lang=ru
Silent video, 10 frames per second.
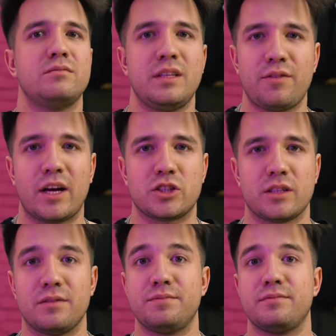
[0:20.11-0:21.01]

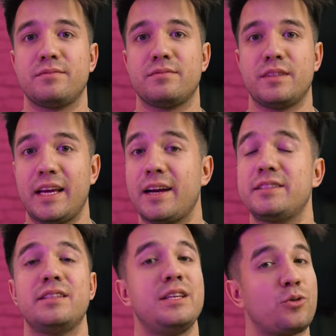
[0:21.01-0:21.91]
неважно.
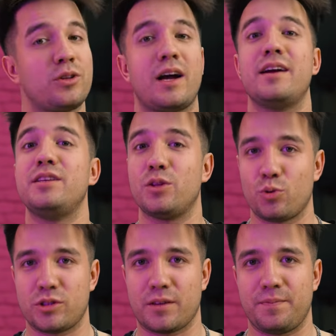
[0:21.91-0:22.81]
Ехать никуда не
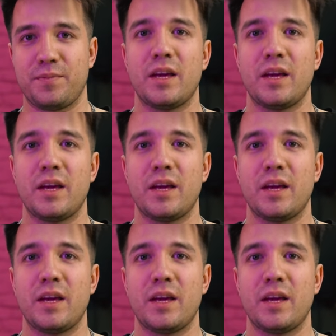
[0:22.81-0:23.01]
нужно.